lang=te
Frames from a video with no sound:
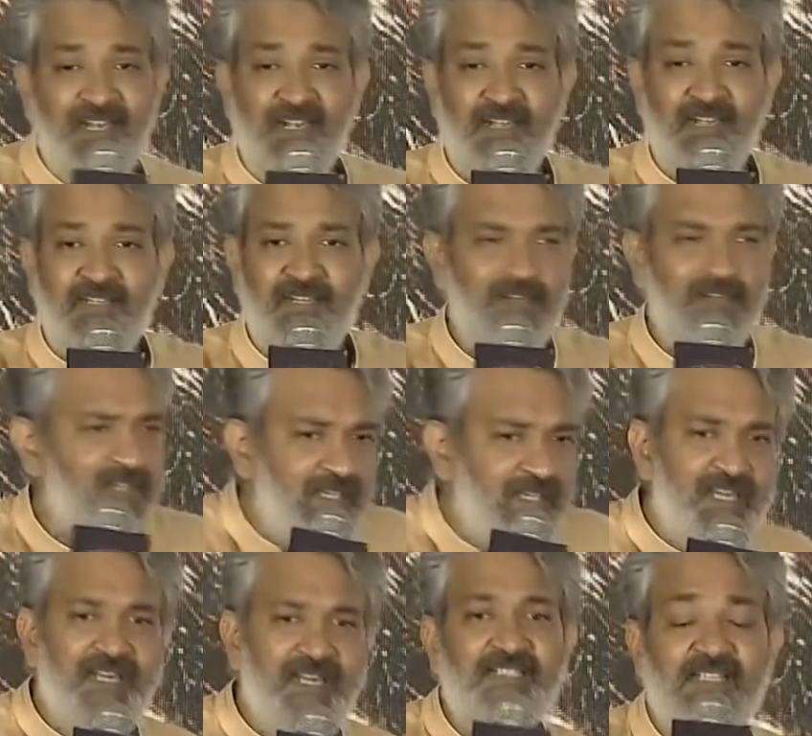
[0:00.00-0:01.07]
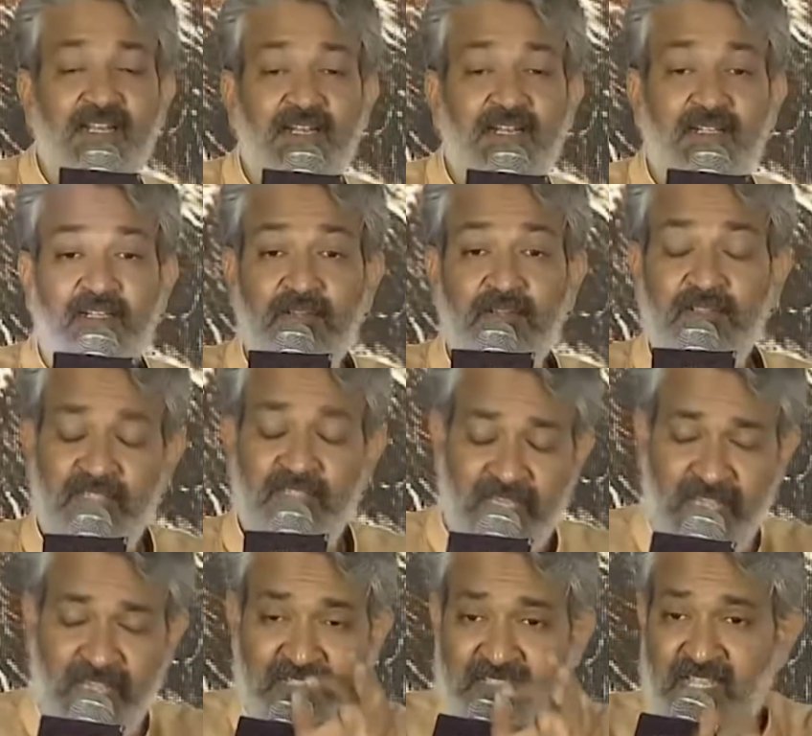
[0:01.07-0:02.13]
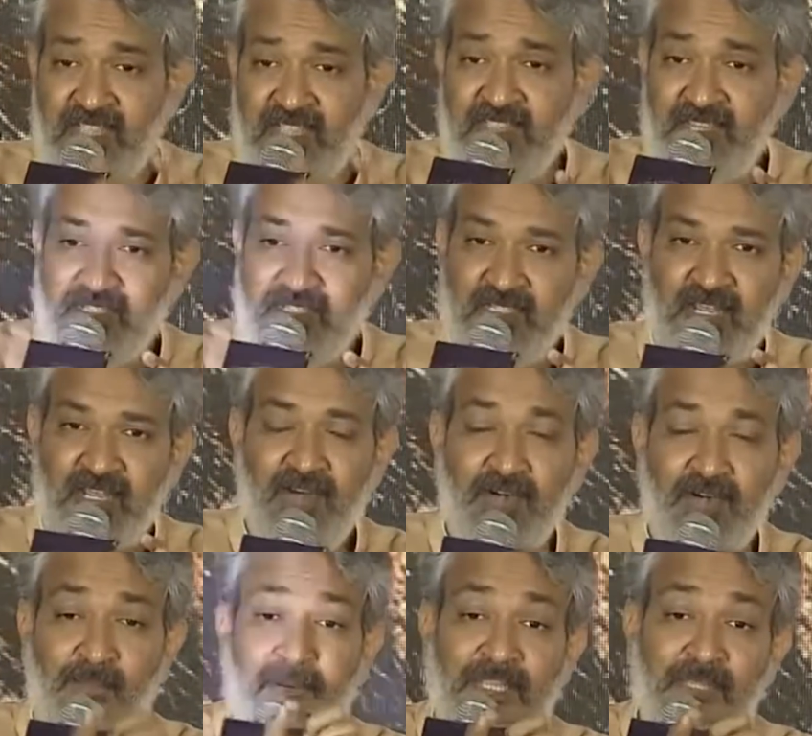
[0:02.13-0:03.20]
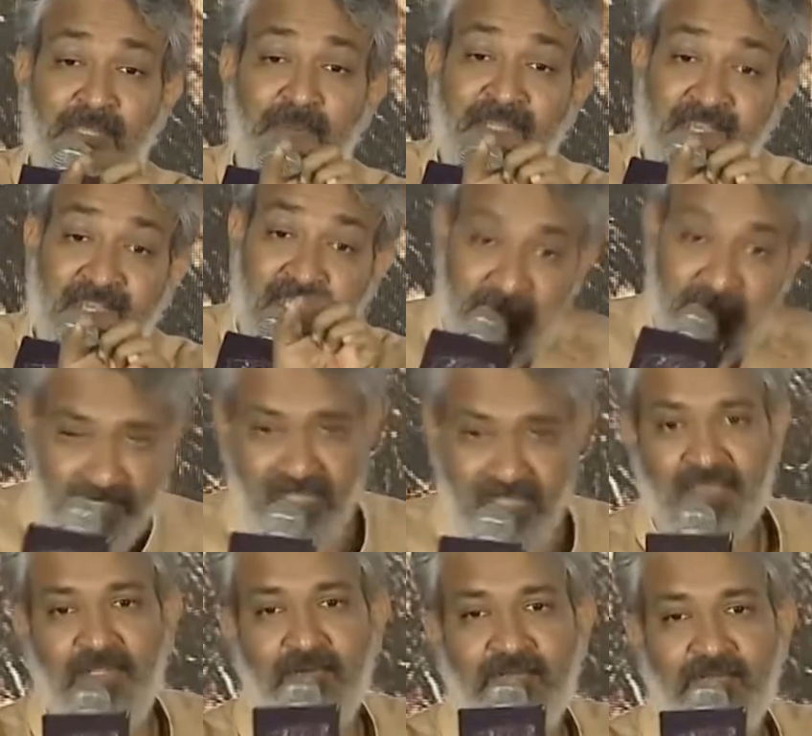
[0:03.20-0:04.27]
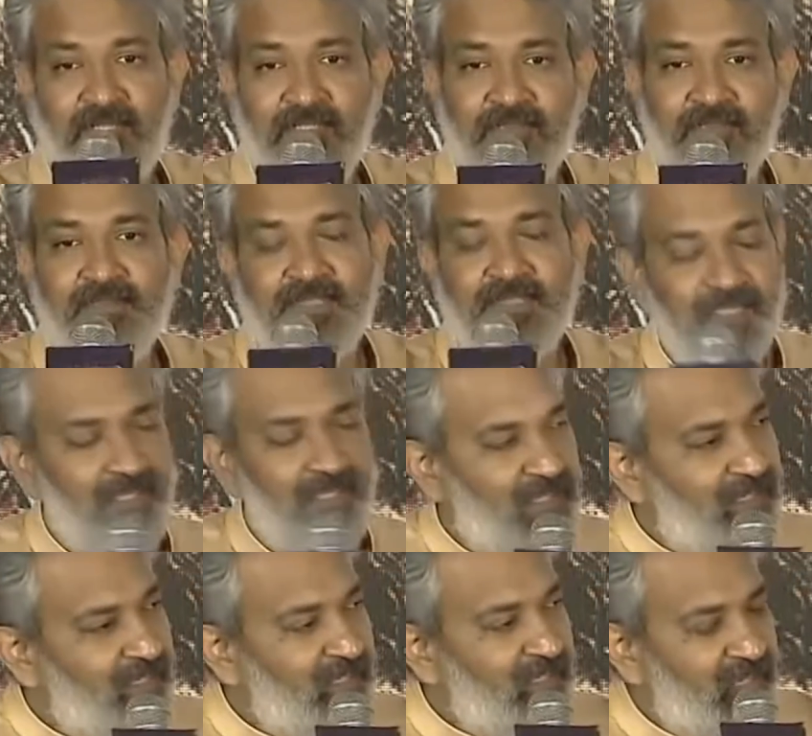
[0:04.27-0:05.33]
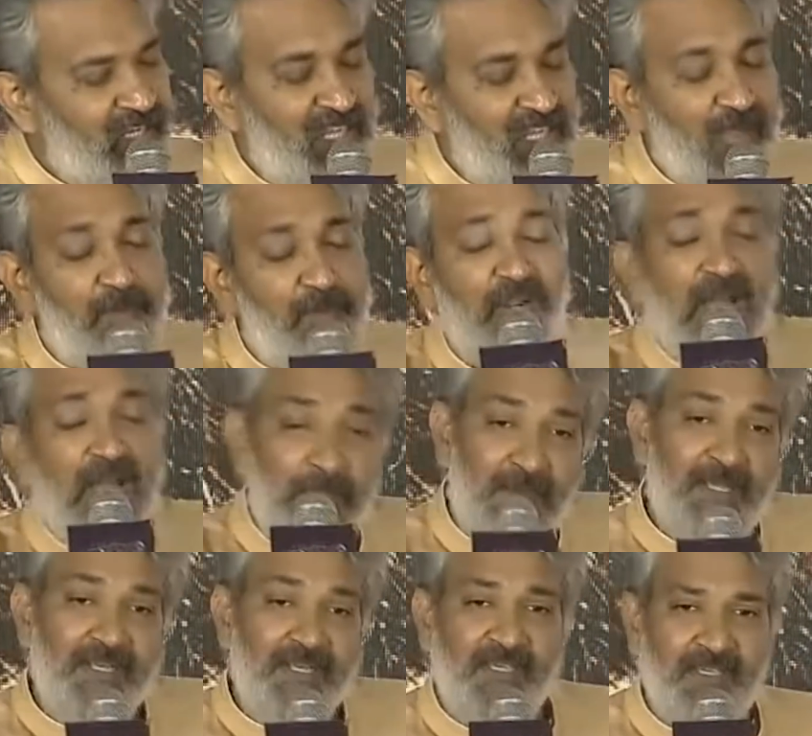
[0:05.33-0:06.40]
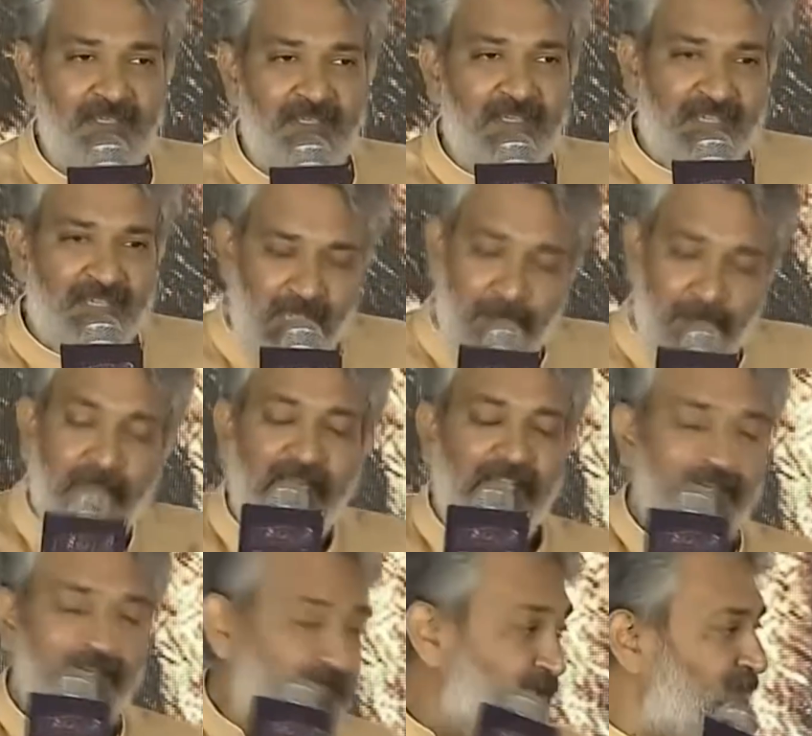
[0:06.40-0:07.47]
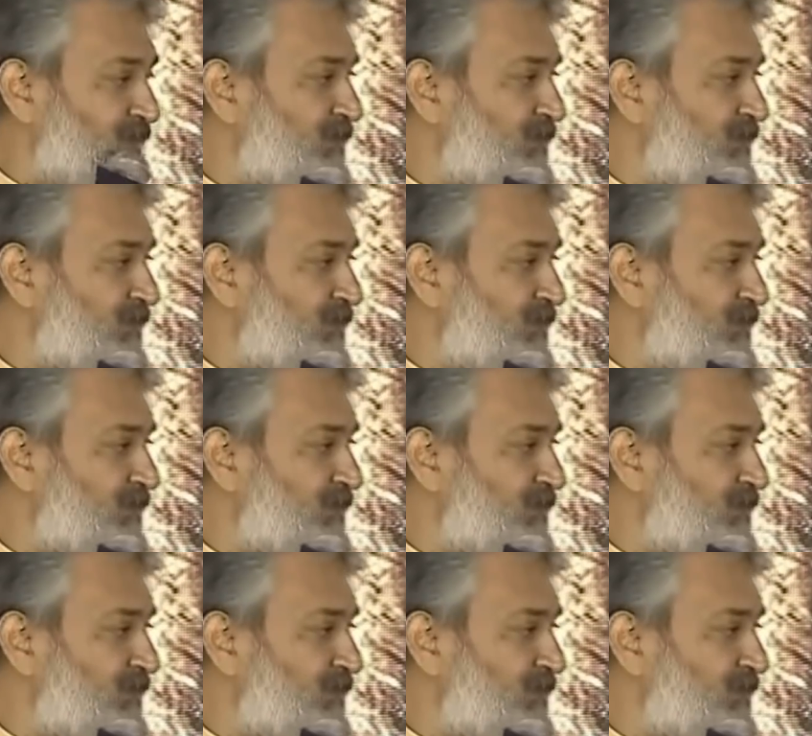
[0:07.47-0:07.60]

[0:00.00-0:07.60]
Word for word: గిల్లేడు అంటాడు నేను గిల్లేదు సార్ అంటాడు ఎగ్జాస్ రేషన్ లేకుండా పది పదిహేను నిమిషాలు వెళ్తా ఉంటుందండి చూడలేదా ఎప్పుడు ఆపాలి మీరు చూడలేదు నేను